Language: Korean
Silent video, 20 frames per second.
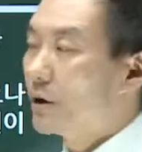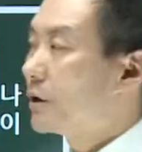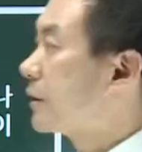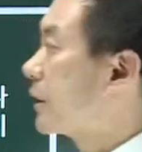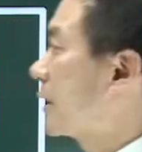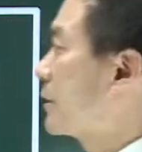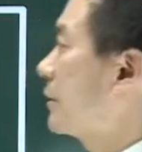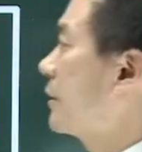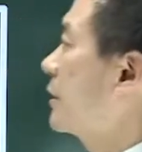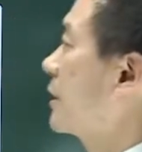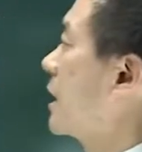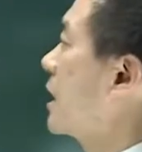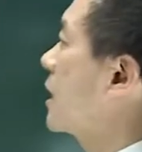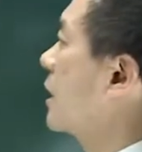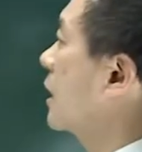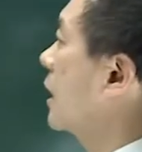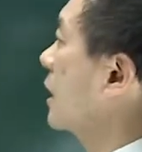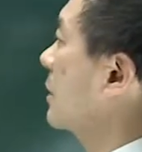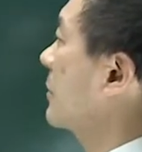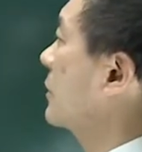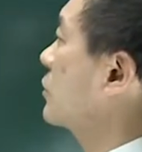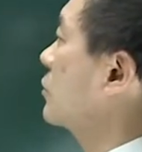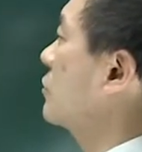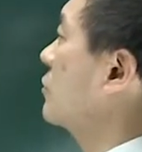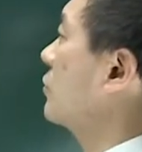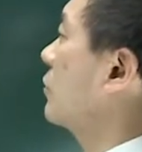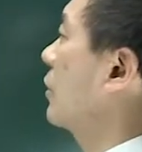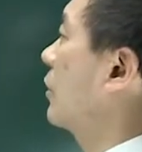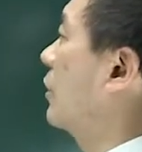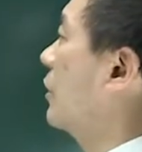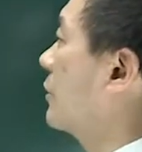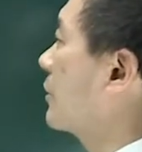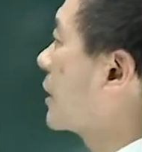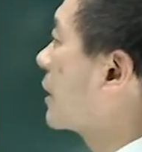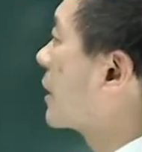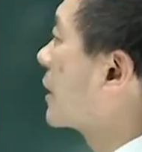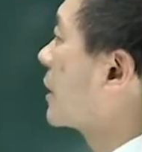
그래서 일괄 매춘권